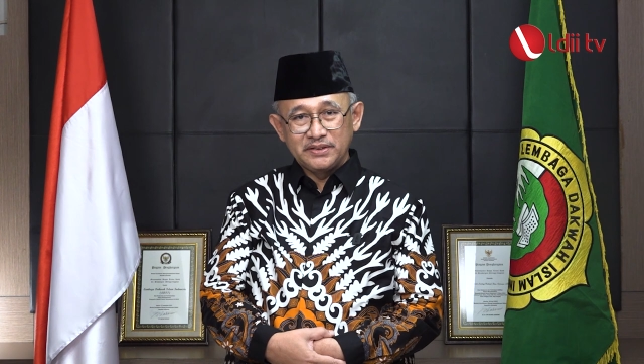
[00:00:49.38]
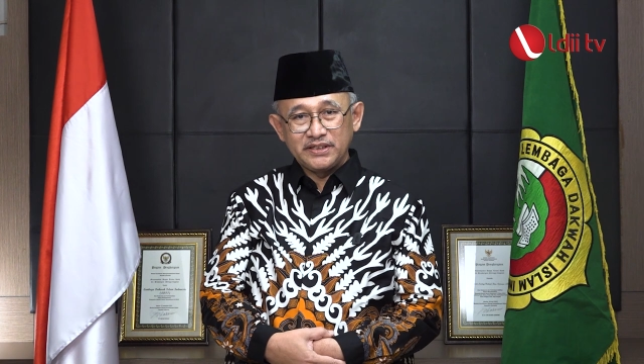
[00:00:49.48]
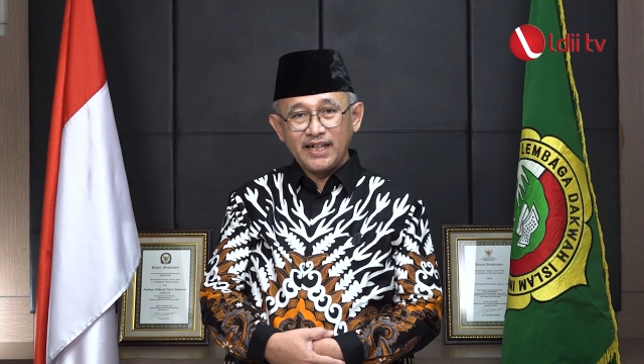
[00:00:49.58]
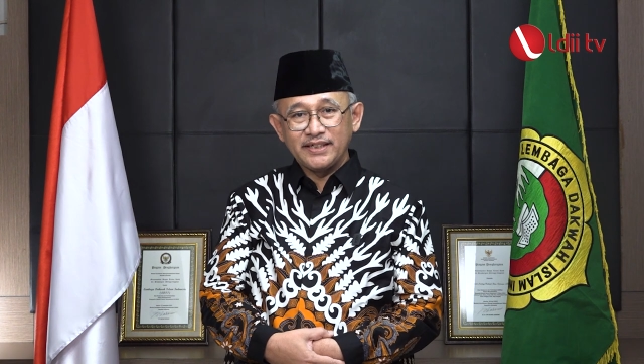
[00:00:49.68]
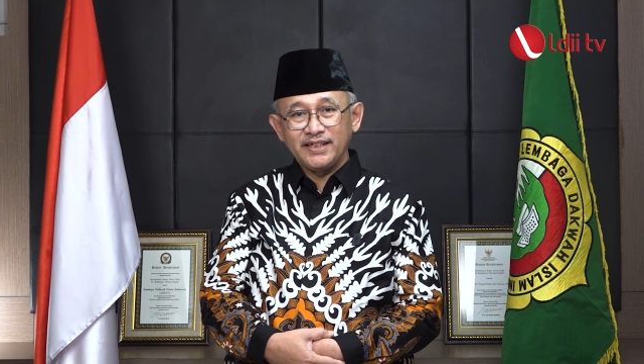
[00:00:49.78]

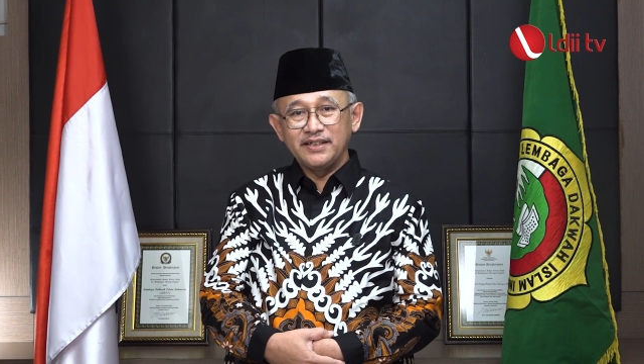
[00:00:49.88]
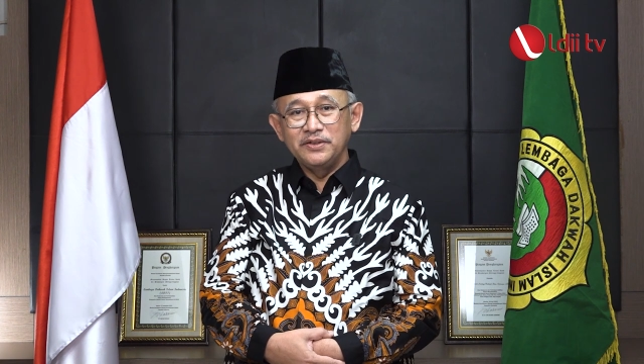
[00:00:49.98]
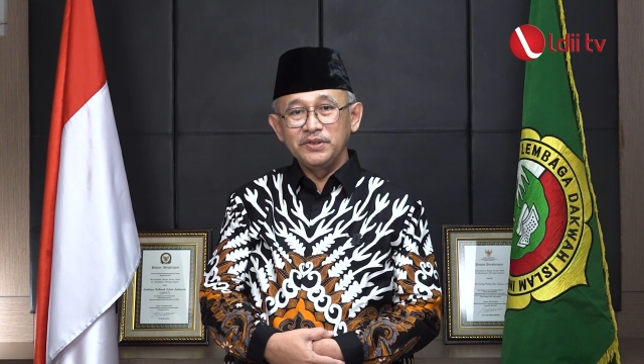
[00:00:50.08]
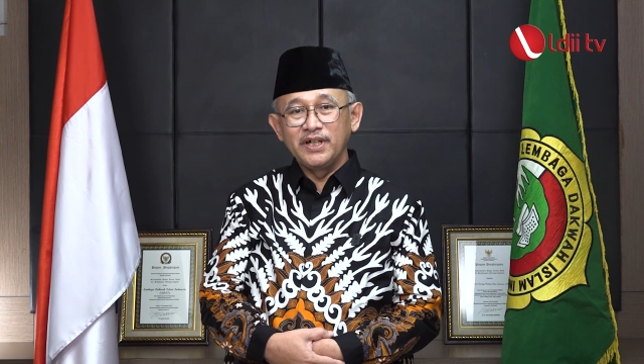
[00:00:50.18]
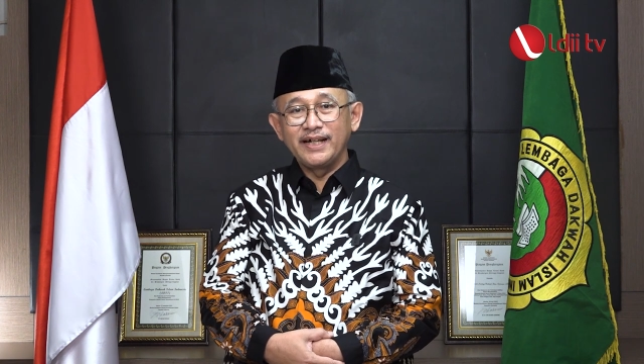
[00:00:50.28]
salah
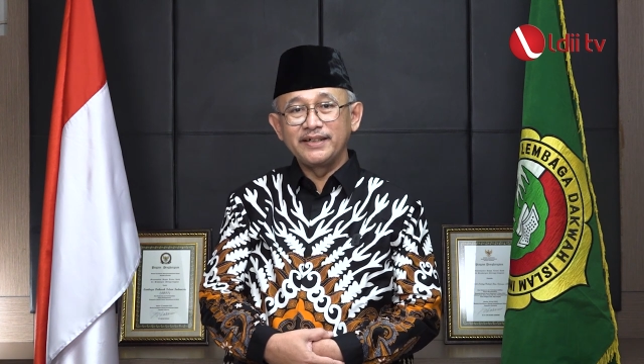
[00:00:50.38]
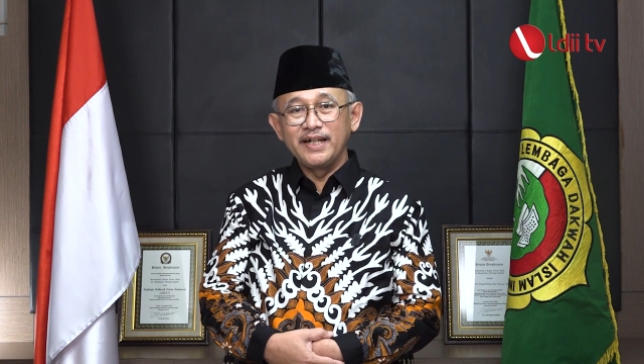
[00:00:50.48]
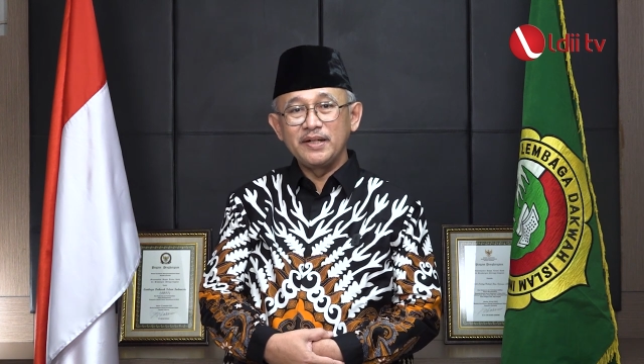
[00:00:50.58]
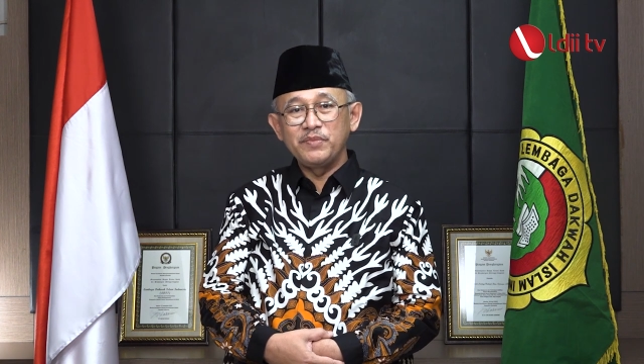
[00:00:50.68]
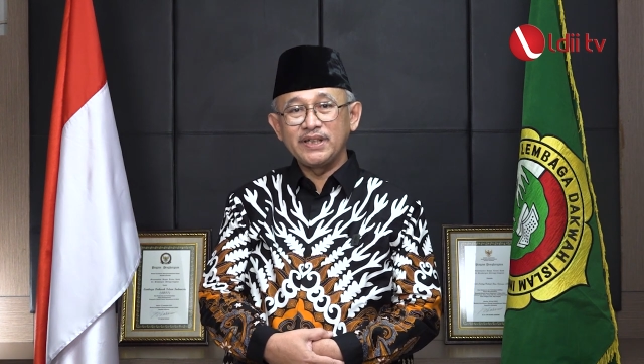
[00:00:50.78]
satu
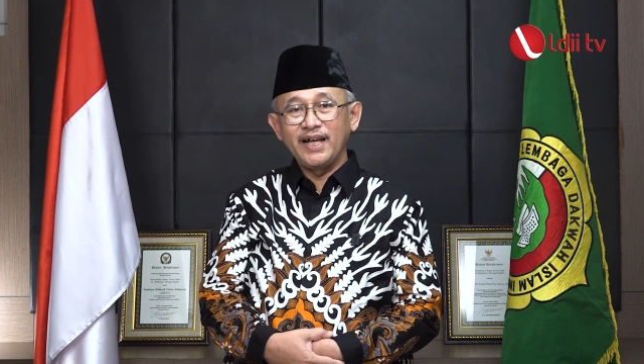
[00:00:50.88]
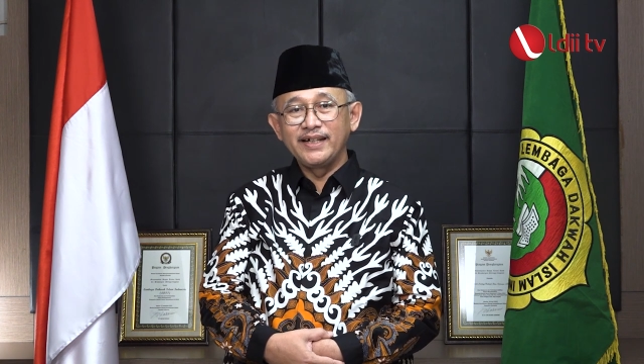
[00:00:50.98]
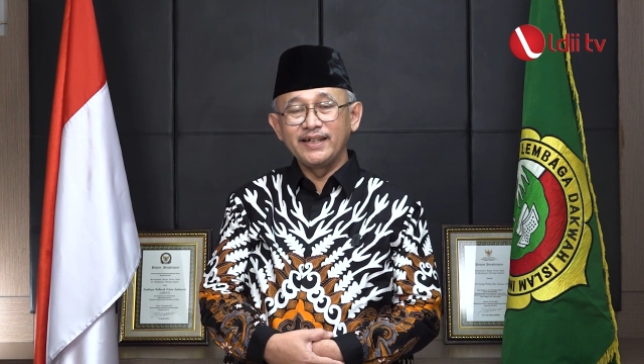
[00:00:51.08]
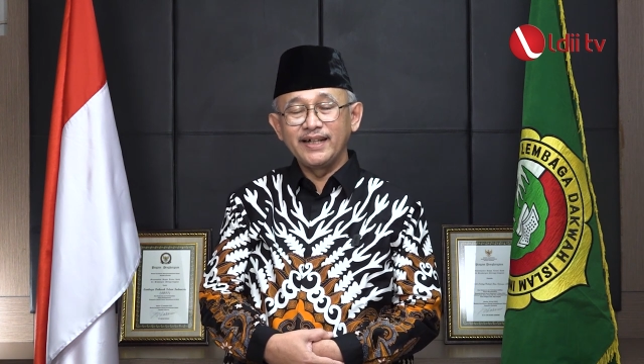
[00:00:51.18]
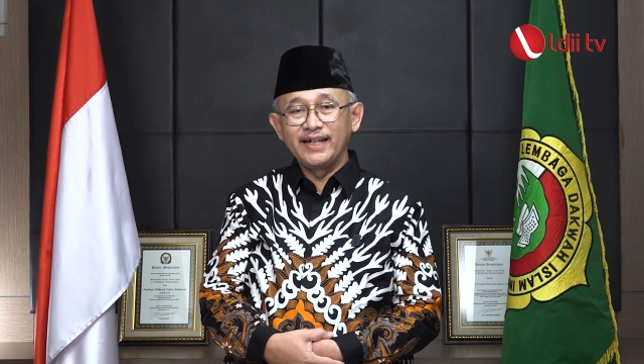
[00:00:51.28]
garda
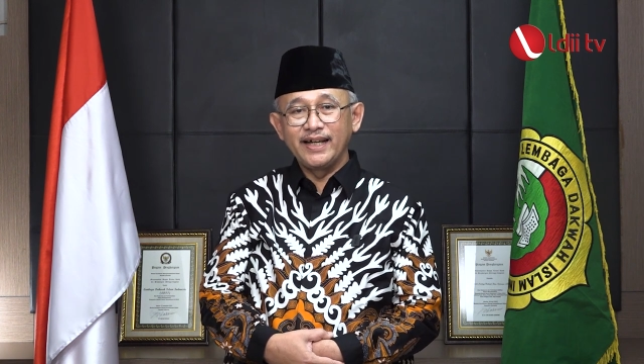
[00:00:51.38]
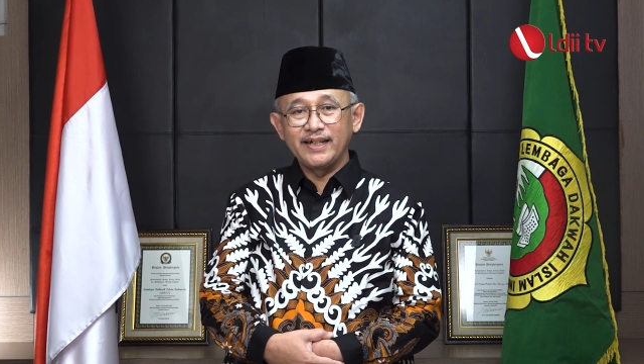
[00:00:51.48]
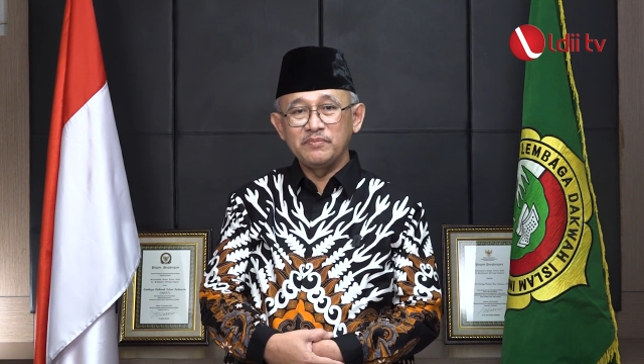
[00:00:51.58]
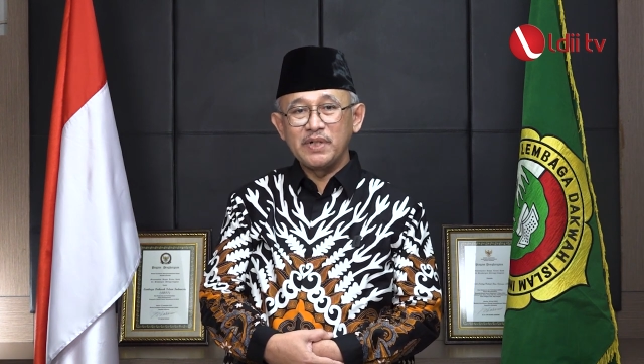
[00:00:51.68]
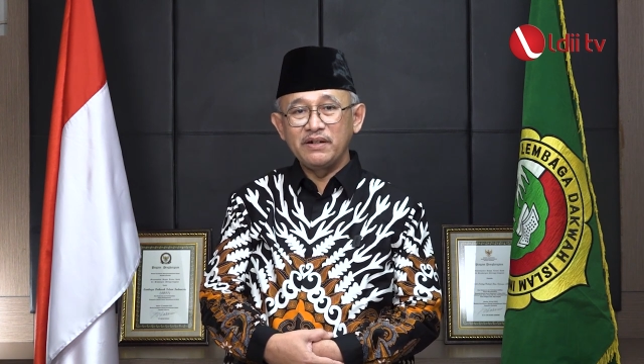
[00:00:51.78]
pertahanan
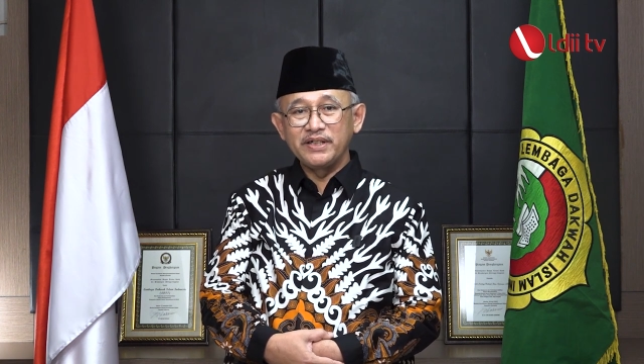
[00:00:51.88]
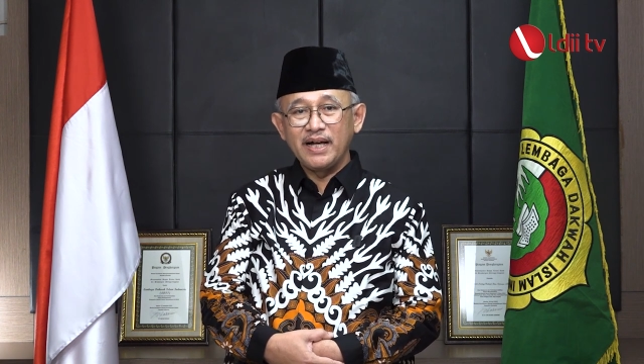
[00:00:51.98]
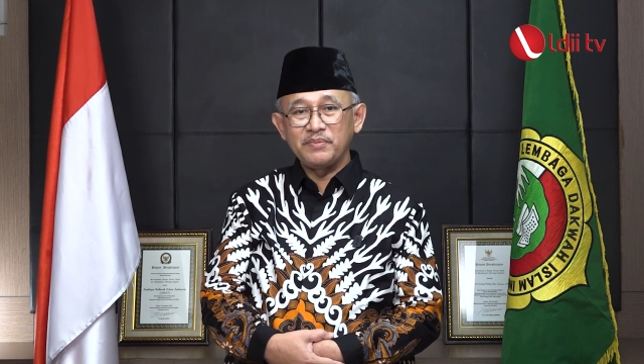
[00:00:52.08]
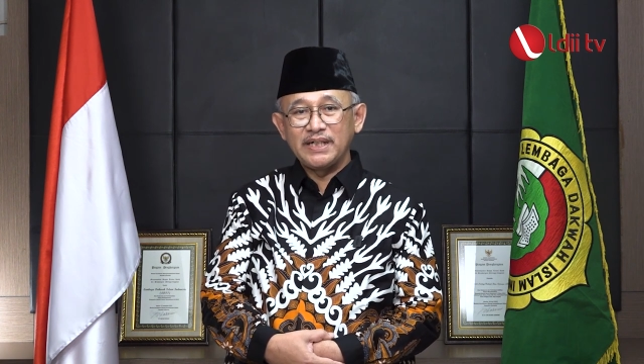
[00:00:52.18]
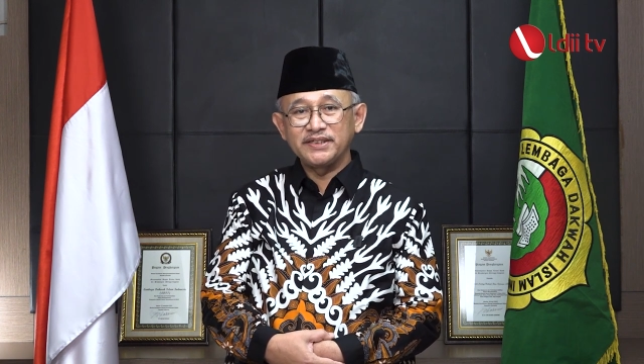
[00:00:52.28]
negara melalui
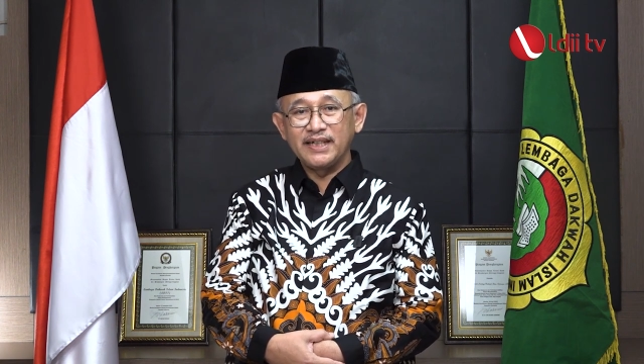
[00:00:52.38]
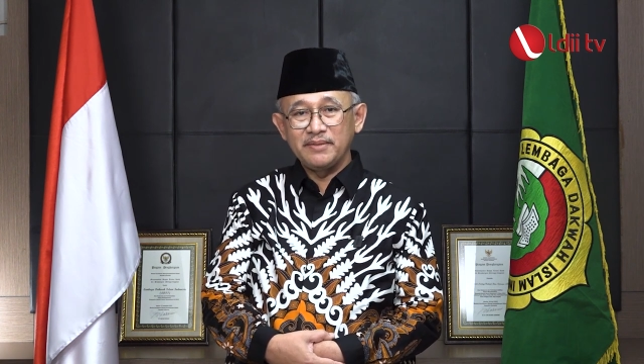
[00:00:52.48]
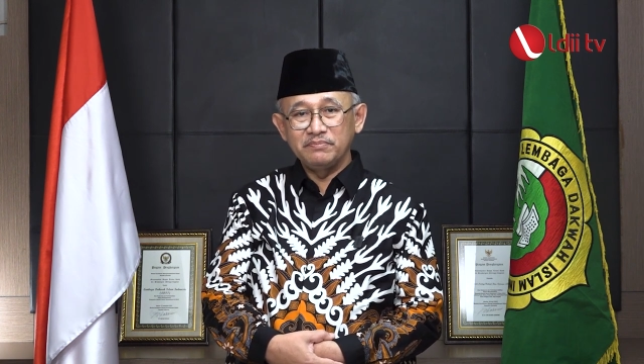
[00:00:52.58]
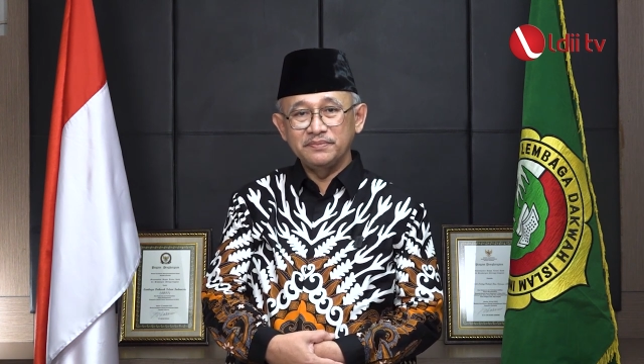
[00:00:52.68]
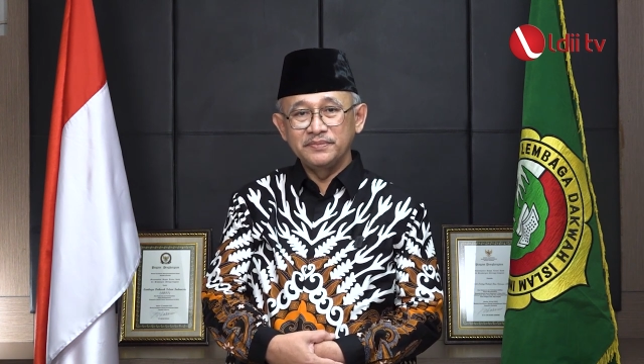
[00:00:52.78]
kapal
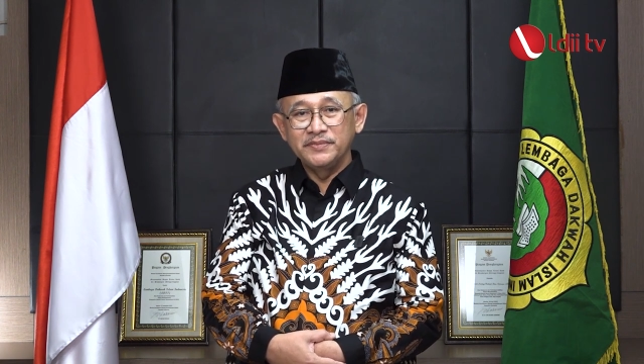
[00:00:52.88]
selam